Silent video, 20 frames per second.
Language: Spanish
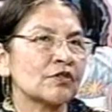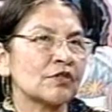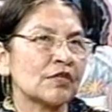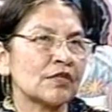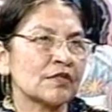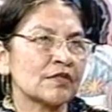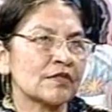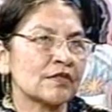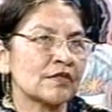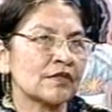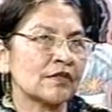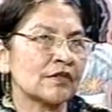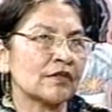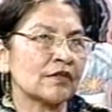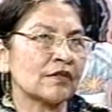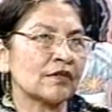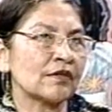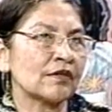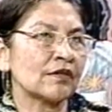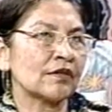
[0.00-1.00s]
Las eh,
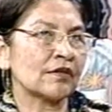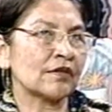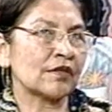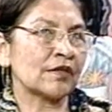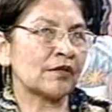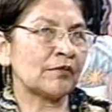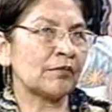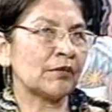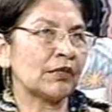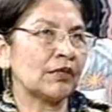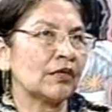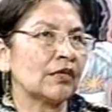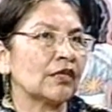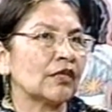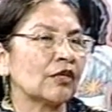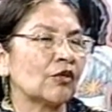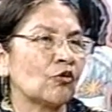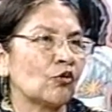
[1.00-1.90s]
hermanas de